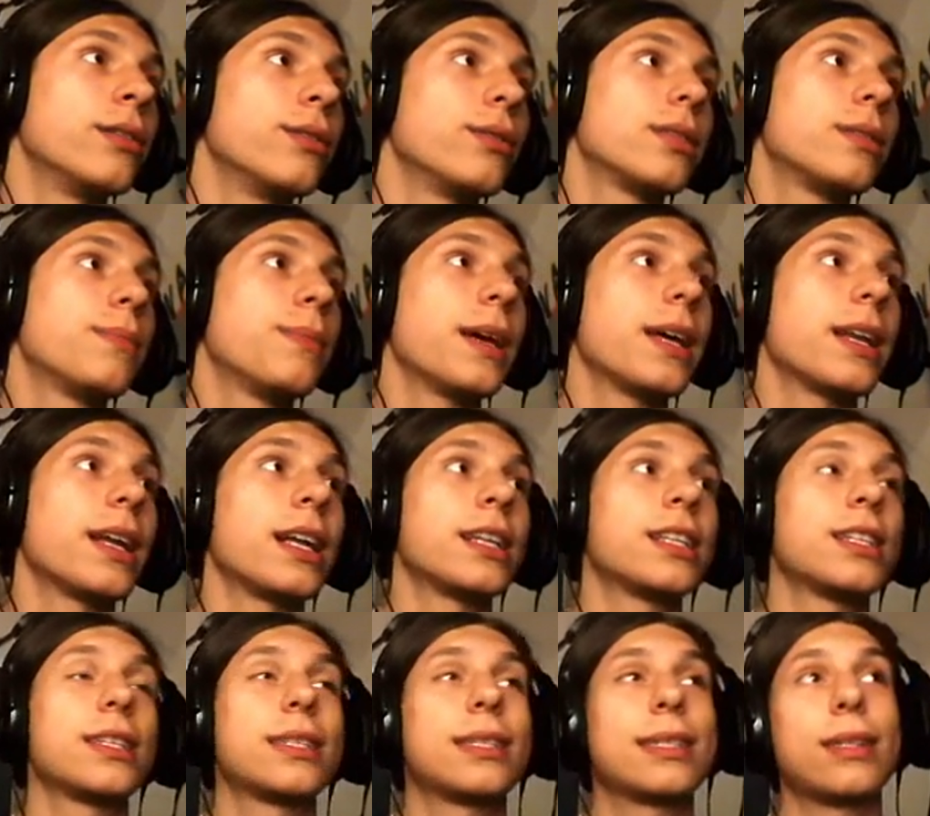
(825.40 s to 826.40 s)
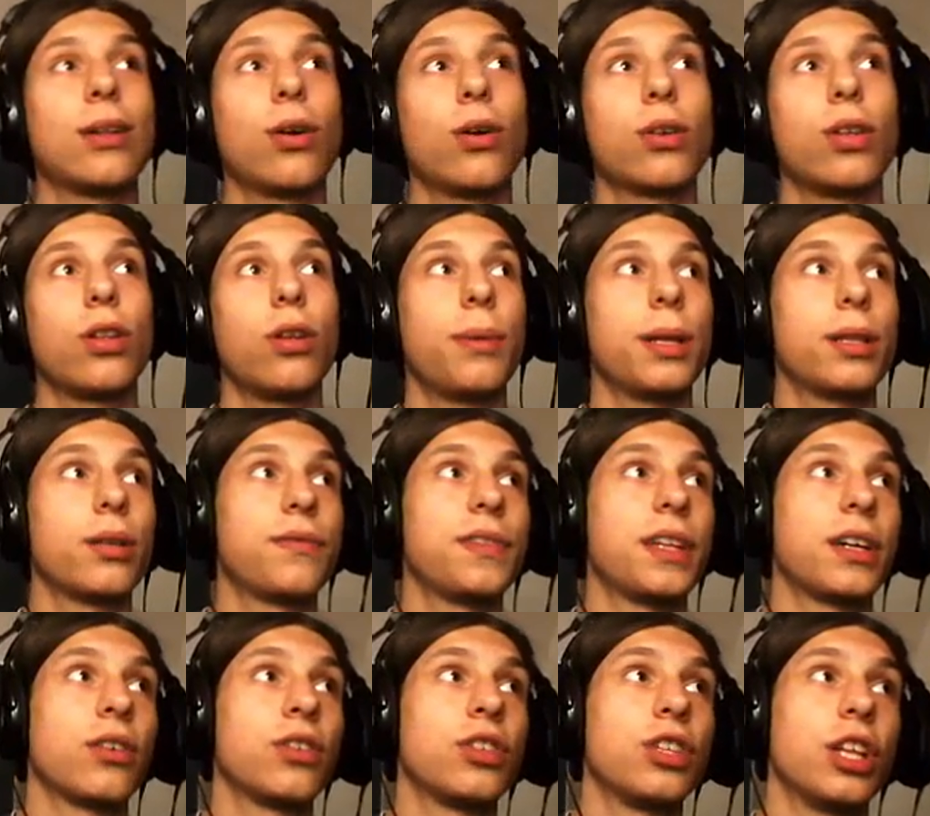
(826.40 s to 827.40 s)
i uzbierać 100 km
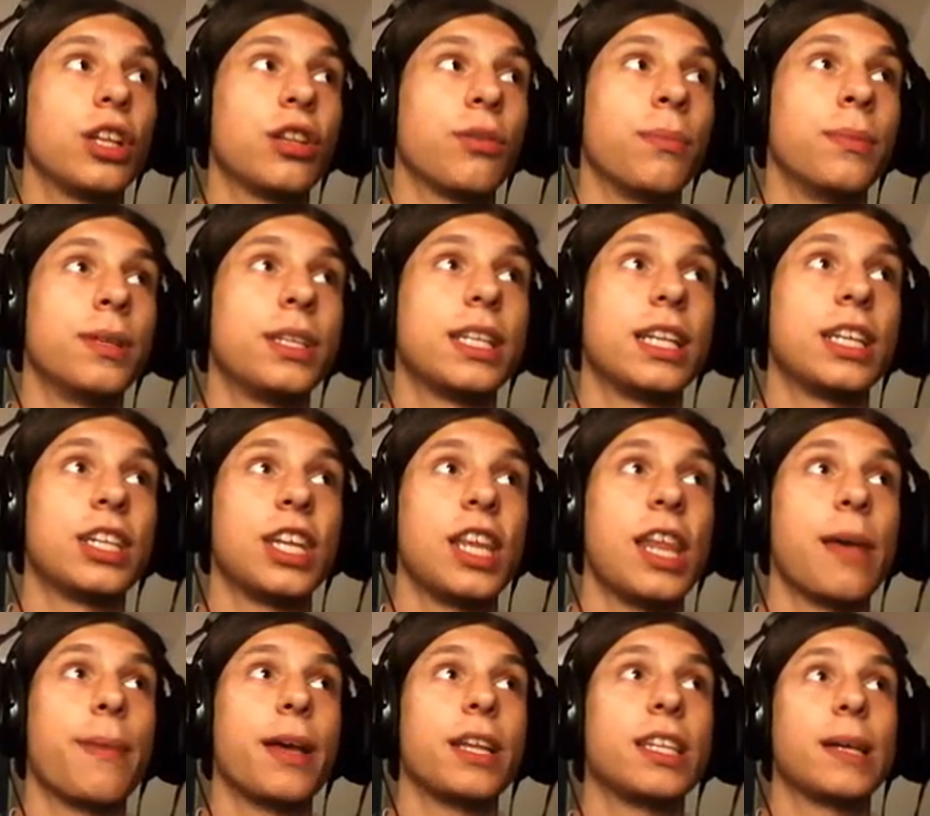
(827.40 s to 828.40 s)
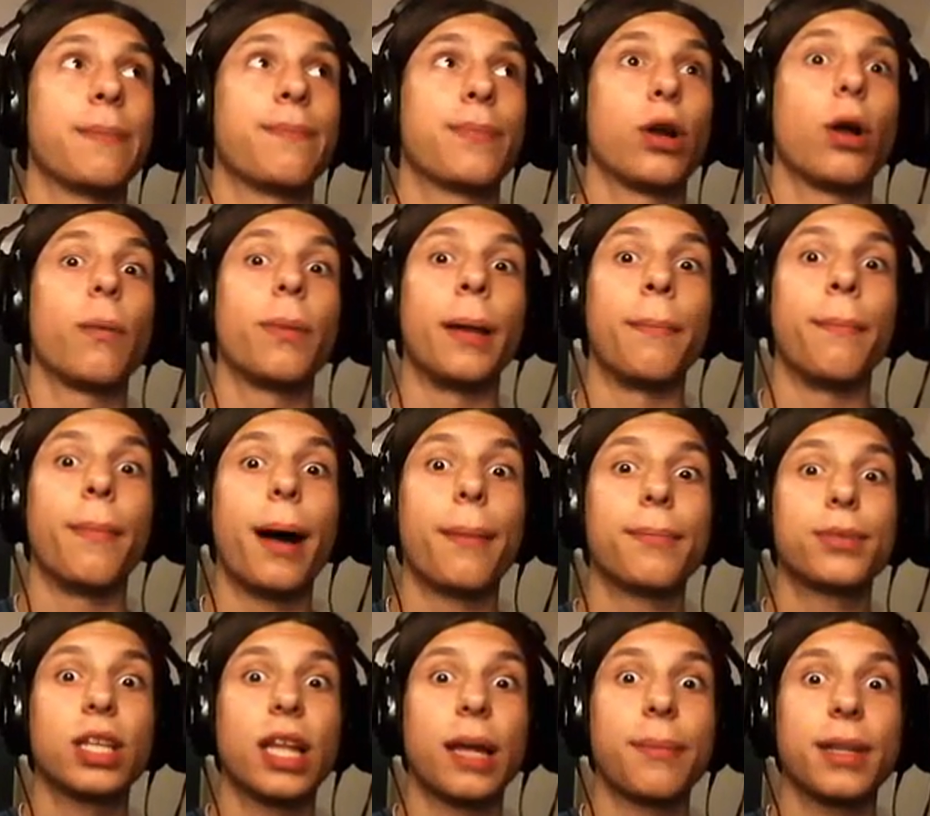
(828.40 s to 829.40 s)
na godzinę, to myślę, że nie będzie problem. Mam
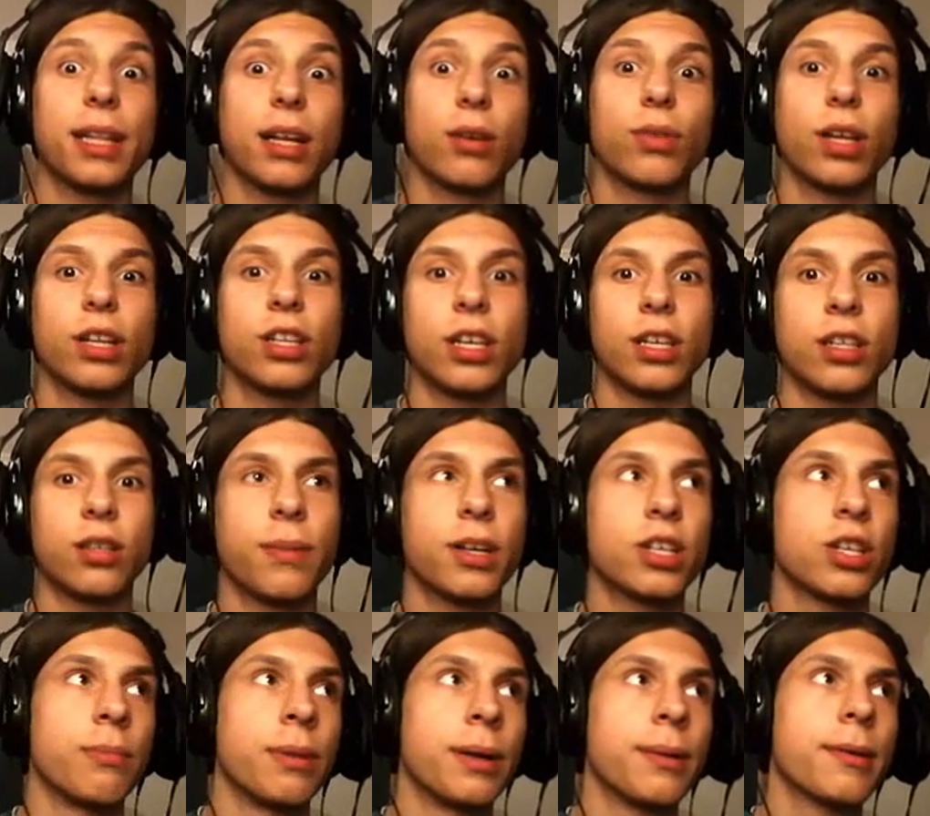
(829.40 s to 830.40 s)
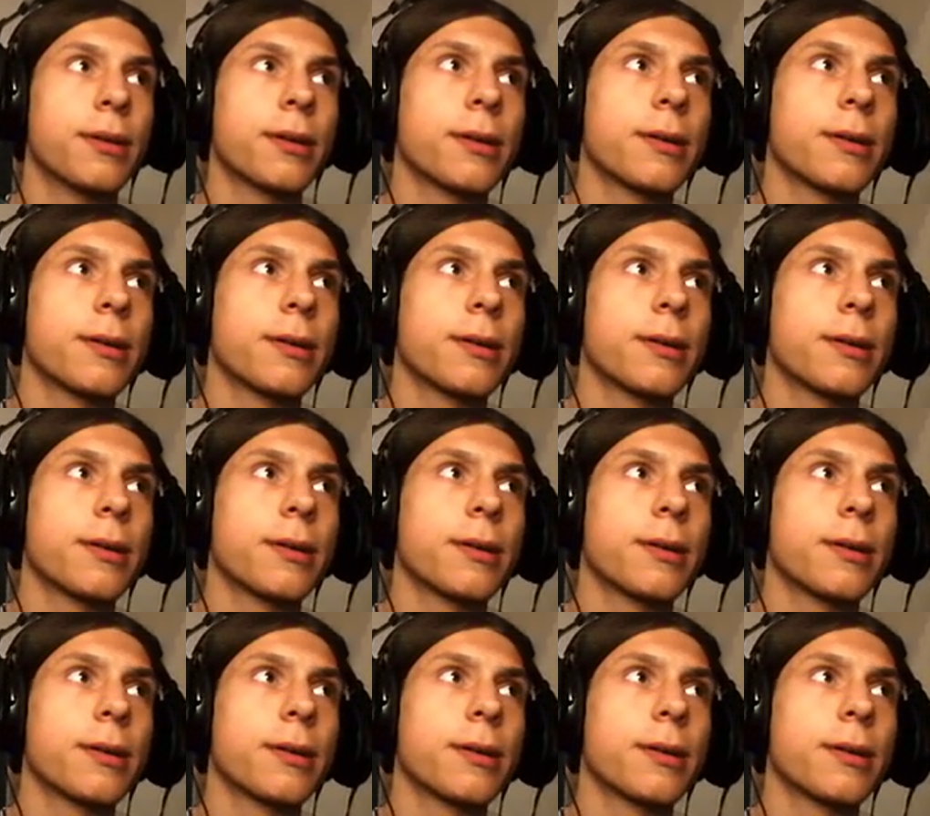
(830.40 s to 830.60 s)
przynajmniej taką nadzieję, zobaczymy.